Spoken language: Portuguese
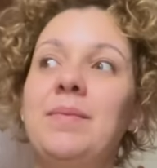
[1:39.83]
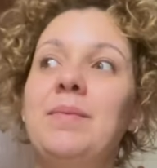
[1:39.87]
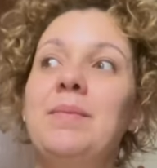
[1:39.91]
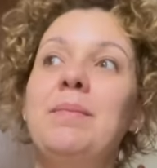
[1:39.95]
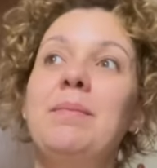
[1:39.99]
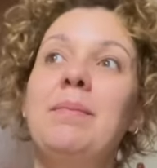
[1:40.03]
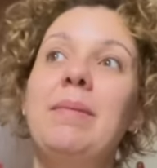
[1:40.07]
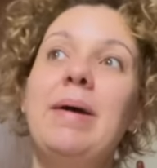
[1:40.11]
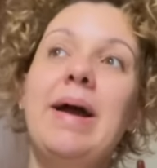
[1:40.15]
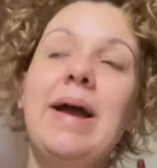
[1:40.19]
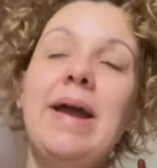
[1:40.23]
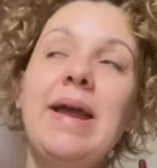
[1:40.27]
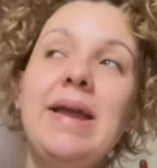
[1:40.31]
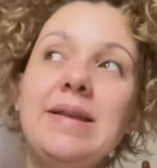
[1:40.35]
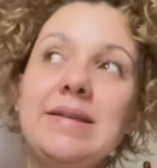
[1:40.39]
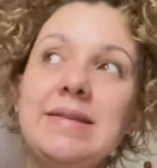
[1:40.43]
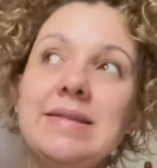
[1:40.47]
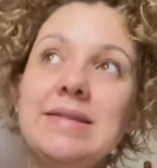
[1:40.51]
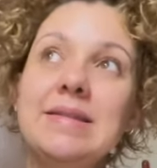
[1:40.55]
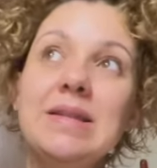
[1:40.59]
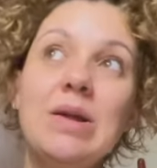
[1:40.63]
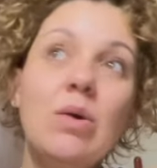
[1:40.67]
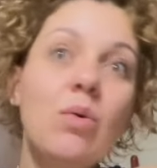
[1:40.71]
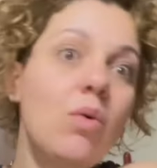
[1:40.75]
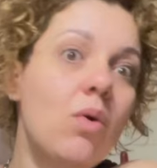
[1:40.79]
mas
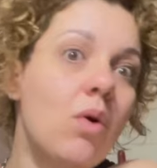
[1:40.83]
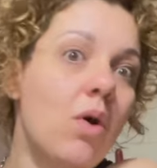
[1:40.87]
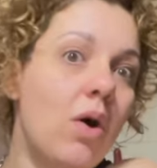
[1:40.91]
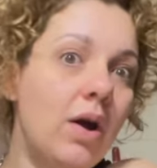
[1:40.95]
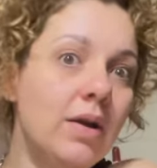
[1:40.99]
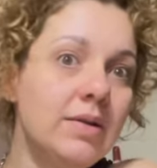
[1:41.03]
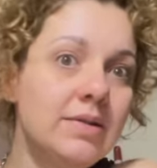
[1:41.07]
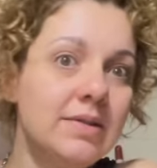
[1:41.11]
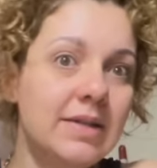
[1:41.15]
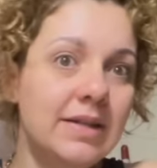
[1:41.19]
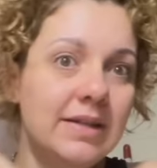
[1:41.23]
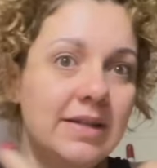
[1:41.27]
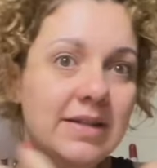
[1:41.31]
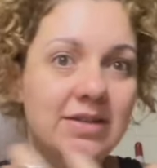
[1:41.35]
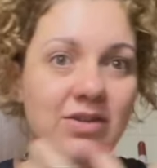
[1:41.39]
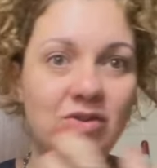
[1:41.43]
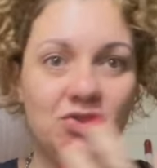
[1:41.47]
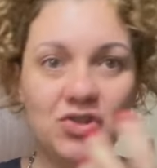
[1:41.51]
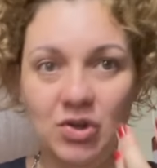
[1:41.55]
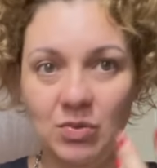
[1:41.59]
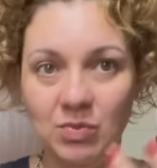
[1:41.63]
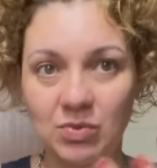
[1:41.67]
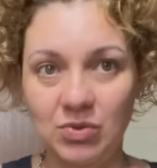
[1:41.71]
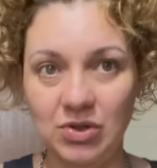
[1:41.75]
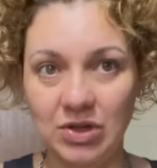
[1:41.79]
não gosta desse
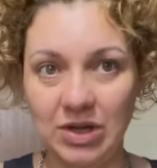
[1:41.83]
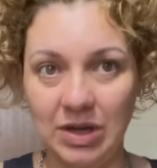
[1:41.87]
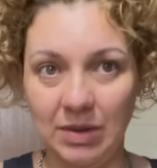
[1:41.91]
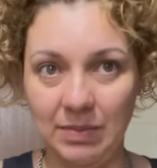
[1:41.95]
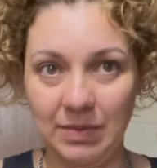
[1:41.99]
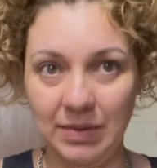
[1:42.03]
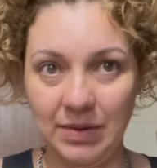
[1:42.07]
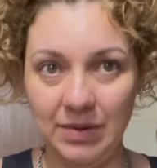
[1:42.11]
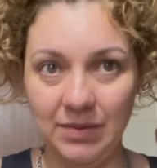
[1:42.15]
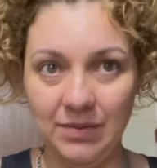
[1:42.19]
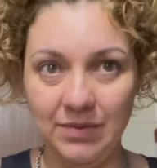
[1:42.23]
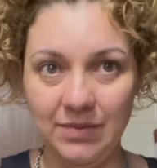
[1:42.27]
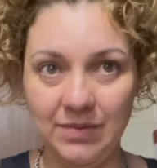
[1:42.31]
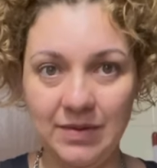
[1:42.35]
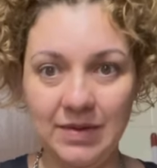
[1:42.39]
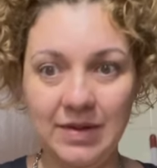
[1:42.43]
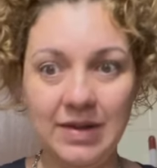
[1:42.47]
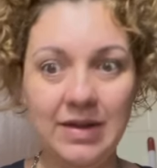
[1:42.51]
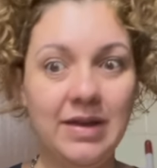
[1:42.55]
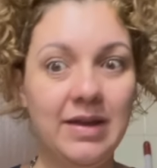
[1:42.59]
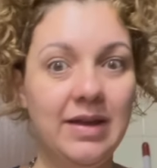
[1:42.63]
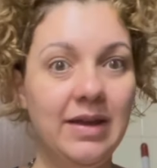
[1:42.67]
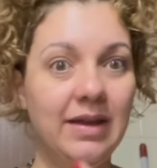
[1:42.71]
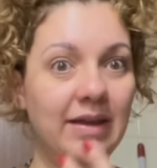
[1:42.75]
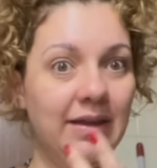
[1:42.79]
tipo de cabelo?
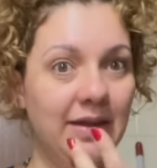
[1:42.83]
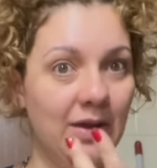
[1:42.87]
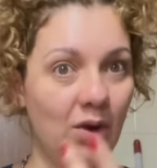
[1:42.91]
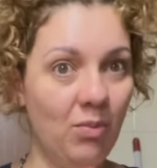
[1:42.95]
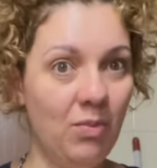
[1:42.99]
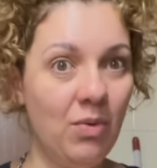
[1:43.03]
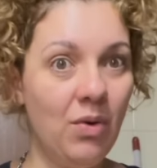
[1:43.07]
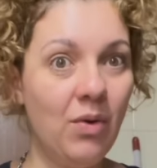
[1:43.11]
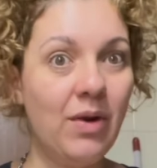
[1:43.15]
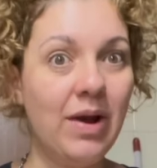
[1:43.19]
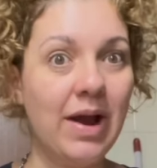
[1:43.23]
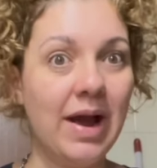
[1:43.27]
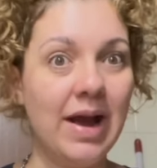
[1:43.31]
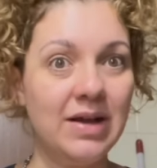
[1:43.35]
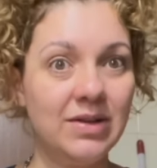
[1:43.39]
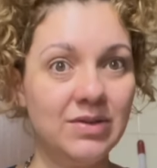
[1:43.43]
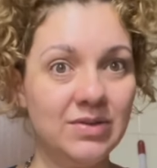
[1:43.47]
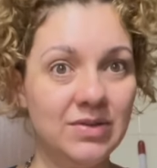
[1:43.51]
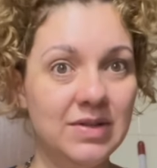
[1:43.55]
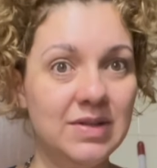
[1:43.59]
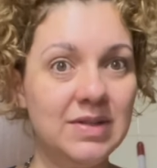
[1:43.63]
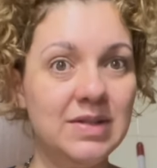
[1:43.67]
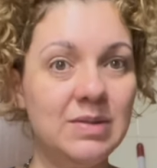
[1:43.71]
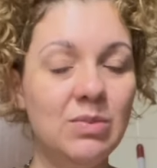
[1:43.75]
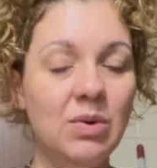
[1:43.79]
Que é o meu caso
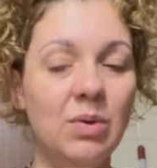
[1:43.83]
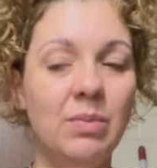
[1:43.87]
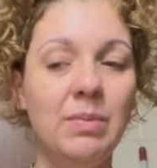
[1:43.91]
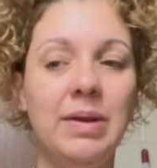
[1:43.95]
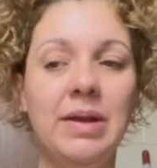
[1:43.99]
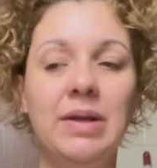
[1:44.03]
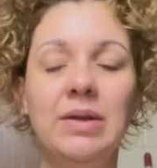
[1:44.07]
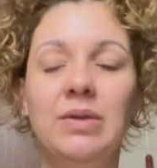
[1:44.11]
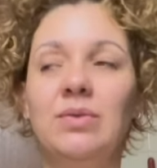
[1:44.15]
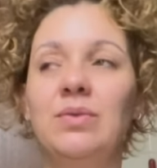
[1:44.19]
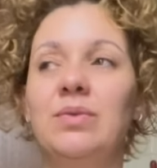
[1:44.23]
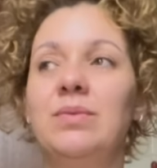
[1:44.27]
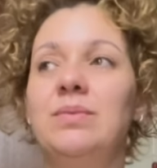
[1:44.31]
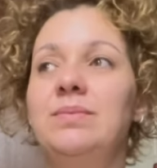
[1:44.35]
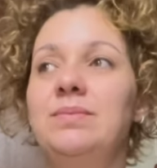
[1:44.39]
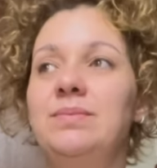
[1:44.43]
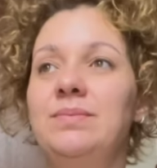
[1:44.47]
nesse momento.